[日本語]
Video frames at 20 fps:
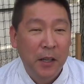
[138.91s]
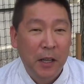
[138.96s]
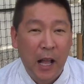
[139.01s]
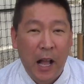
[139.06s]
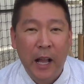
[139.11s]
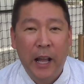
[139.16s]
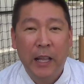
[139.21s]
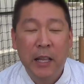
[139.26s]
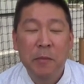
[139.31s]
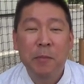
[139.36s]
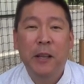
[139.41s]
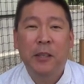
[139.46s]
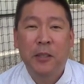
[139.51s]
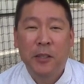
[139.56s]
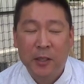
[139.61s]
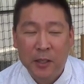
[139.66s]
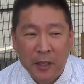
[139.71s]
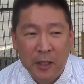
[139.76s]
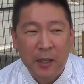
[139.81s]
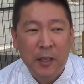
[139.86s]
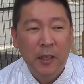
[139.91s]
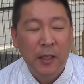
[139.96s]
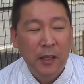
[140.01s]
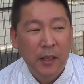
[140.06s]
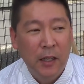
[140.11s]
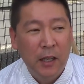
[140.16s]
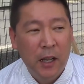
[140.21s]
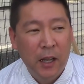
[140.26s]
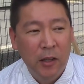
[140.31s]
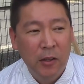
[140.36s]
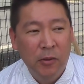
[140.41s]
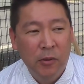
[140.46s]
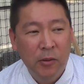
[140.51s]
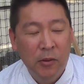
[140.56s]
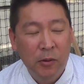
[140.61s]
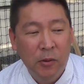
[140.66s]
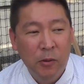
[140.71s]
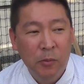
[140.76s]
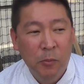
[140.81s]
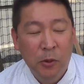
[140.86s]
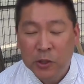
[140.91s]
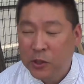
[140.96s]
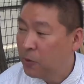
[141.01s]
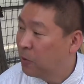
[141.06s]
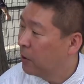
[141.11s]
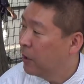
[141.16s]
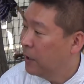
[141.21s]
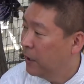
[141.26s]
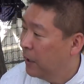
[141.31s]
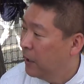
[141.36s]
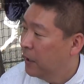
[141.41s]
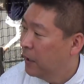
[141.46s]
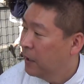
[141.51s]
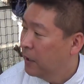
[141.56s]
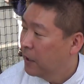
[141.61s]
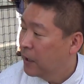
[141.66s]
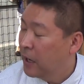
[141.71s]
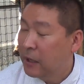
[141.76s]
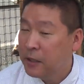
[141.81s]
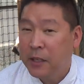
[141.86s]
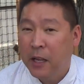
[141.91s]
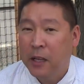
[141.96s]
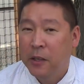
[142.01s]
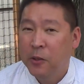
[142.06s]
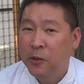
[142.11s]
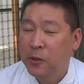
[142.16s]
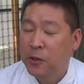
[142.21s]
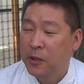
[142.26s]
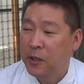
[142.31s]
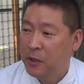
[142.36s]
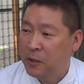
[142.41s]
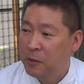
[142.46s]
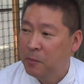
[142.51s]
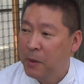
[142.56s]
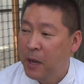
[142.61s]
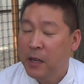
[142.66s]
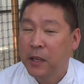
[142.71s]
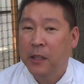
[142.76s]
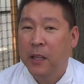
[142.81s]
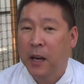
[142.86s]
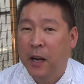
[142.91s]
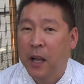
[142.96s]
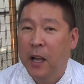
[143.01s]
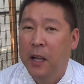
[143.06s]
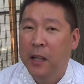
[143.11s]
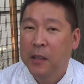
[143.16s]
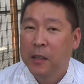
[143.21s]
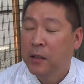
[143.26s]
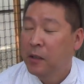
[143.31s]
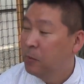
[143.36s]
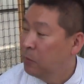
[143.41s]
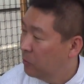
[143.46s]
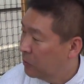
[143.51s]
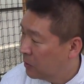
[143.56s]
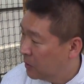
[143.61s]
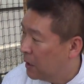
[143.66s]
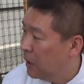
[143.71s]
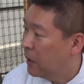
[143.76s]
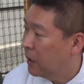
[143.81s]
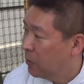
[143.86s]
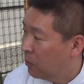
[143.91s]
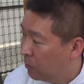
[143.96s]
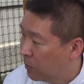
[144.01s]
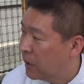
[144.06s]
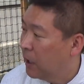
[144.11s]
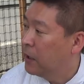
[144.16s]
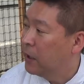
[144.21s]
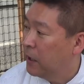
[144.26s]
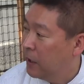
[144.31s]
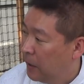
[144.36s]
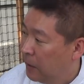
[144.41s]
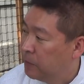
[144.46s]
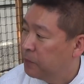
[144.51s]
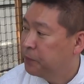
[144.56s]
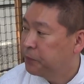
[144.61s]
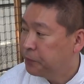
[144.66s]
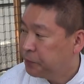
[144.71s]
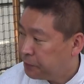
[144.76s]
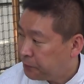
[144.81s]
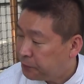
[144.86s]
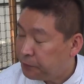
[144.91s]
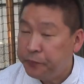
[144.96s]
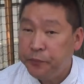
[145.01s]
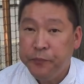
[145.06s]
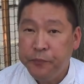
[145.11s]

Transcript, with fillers: ガンガン言いますしあのもしこれね勝ちはニュースでして負けたらもうしっかり国会でね、はい、